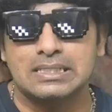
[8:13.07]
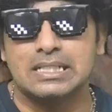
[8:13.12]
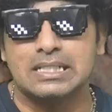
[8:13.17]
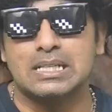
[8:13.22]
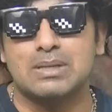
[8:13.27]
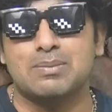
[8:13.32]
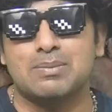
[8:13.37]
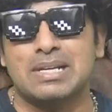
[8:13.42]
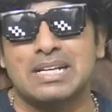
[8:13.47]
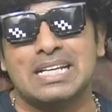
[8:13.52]

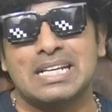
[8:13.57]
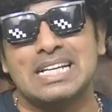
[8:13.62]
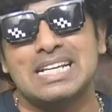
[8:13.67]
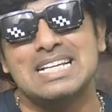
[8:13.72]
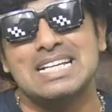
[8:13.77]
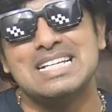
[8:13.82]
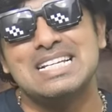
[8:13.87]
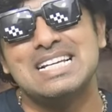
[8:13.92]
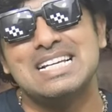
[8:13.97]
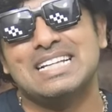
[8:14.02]
నేను మరీ
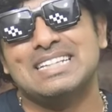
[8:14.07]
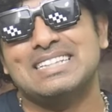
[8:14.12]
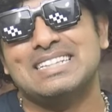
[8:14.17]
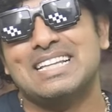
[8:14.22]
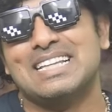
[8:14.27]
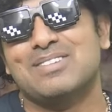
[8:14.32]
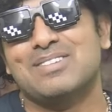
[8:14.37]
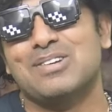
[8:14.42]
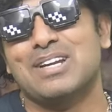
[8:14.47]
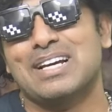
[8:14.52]
అంత
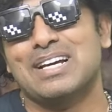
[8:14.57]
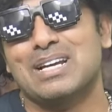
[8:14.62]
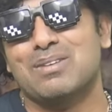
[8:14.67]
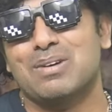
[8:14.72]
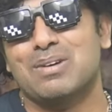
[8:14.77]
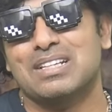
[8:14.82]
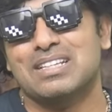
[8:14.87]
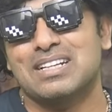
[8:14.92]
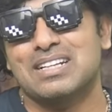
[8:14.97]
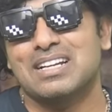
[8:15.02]

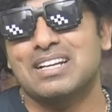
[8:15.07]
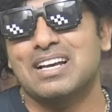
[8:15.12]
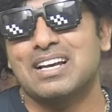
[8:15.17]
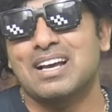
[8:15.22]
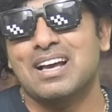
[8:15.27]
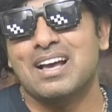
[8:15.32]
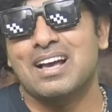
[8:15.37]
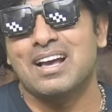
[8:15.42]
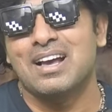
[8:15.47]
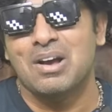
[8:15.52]
కనబడుతున్నానా
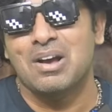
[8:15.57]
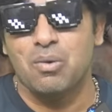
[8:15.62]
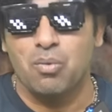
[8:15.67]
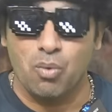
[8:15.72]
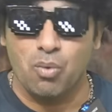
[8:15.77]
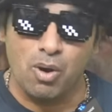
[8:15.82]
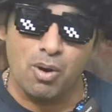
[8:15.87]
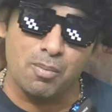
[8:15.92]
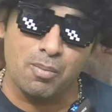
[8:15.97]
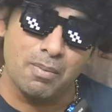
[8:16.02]

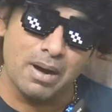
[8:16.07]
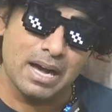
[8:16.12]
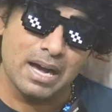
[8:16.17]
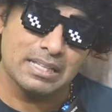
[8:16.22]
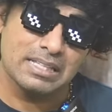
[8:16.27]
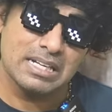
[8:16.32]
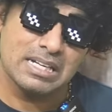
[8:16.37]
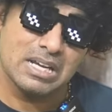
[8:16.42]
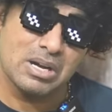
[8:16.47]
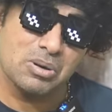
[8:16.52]
ఓ
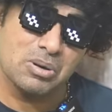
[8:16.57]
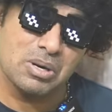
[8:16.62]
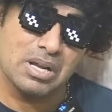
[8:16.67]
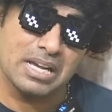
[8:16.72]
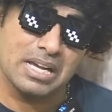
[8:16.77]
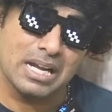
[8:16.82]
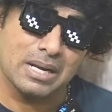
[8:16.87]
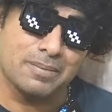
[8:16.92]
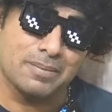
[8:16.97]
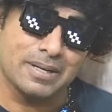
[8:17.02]
మాదిరిగా కూడా
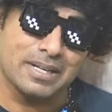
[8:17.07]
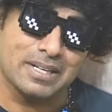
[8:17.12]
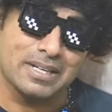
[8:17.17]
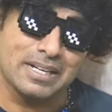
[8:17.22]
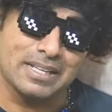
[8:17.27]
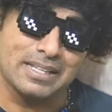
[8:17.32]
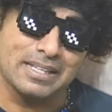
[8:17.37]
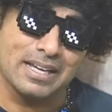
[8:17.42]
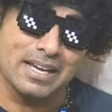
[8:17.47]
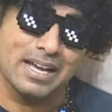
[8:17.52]

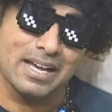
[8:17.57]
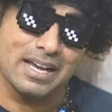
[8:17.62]
కనబడట్లేదా